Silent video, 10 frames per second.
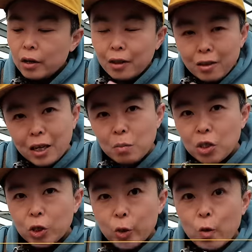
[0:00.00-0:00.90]
当咱们
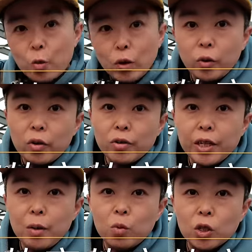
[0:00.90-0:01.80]
使用光圈优
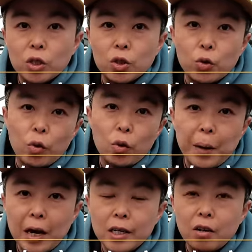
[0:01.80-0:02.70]
先模式去
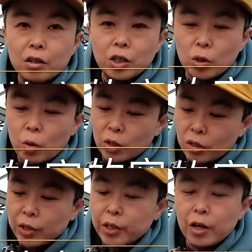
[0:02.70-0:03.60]
拍照的时候，
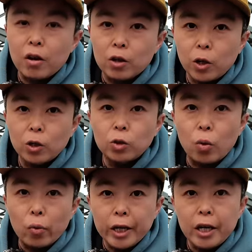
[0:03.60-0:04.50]
实际上更
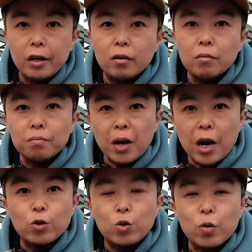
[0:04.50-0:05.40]
容易
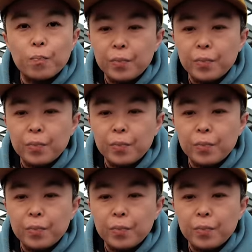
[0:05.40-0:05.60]
拍虚。